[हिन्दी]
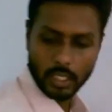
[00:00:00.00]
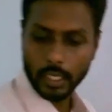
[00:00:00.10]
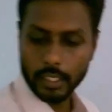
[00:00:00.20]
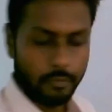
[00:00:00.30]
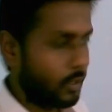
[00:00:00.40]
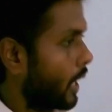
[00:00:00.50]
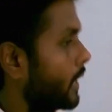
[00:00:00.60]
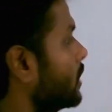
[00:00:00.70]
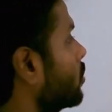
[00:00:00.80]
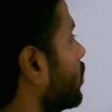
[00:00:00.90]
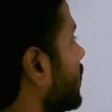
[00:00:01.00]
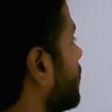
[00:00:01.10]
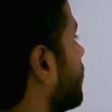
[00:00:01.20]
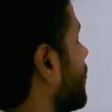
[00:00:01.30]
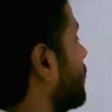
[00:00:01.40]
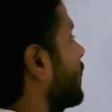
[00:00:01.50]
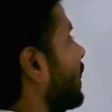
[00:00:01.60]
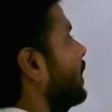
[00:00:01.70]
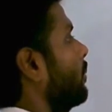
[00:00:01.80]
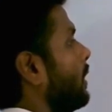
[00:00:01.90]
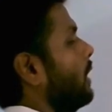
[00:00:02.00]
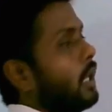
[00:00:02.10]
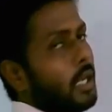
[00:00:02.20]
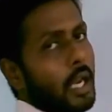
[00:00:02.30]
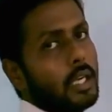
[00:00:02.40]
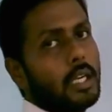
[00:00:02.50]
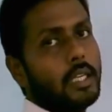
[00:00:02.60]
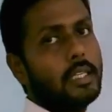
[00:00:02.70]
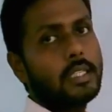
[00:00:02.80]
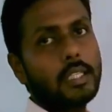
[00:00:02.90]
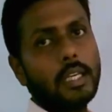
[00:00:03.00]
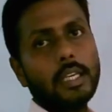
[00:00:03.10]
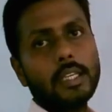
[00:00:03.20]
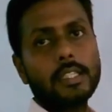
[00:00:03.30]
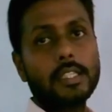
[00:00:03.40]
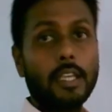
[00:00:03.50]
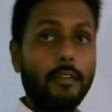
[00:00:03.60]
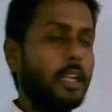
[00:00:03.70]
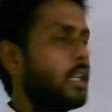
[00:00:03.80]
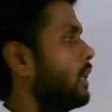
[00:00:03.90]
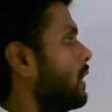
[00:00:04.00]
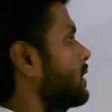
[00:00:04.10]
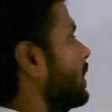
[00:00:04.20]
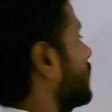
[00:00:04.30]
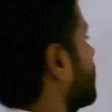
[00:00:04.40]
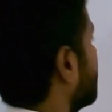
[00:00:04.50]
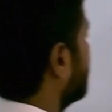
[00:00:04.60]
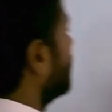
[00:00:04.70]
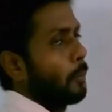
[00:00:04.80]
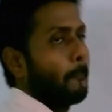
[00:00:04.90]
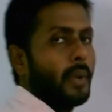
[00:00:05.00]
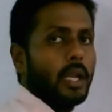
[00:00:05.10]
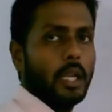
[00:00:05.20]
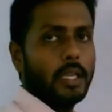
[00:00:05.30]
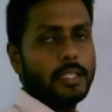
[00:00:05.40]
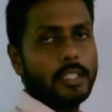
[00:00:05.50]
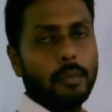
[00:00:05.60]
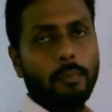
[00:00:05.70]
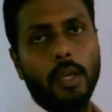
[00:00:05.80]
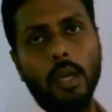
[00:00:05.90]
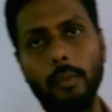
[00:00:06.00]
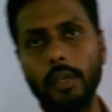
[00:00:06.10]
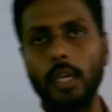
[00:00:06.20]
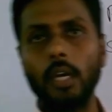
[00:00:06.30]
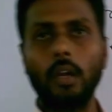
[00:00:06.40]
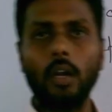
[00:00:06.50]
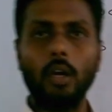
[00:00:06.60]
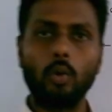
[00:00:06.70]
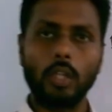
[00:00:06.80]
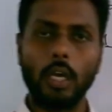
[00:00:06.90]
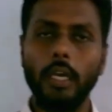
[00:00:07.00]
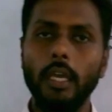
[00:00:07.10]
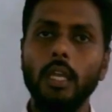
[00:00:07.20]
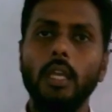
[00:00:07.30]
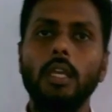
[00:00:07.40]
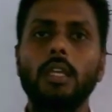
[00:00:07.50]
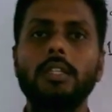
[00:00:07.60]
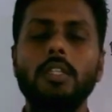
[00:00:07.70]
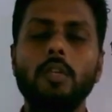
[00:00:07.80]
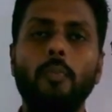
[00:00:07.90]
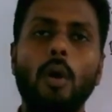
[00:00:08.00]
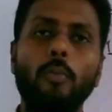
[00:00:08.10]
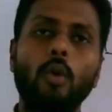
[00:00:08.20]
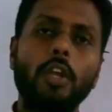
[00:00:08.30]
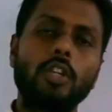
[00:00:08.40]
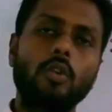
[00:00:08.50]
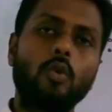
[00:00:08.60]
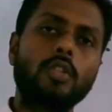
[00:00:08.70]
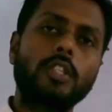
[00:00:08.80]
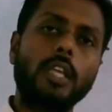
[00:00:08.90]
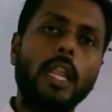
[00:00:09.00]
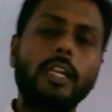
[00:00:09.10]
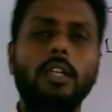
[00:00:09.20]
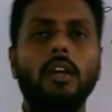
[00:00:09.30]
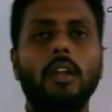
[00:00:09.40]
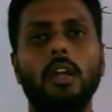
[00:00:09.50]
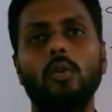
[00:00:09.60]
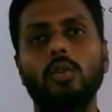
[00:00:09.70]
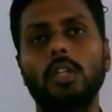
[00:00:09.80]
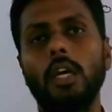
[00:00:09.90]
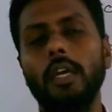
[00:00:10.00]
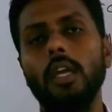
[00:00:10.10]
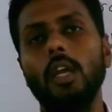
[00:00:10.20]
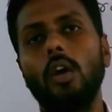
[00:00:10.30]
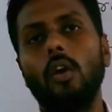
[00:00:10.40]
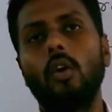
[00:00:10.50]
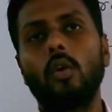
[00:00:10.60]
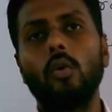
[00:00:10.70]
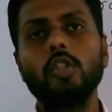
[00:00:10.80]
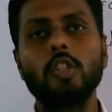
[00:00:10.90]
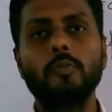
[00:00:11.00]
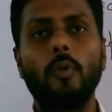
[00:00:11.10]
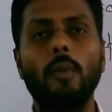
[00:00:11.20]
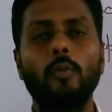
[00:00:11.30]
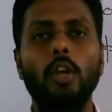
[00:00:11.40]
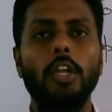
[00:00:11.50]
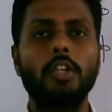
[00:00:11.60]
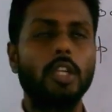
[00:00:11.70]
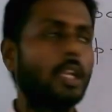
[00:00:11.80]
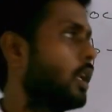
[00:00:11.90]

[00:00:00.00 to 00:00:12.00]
नई वैरायटी को डेवलप करने में एटलीस्ट सेवन ईयर्स लगते हैं पहले स्टेप में हमें क्या करना होता है किसी पॉपुलेशन को सेलेक्ट करना होता है और उस पॉपुलेशन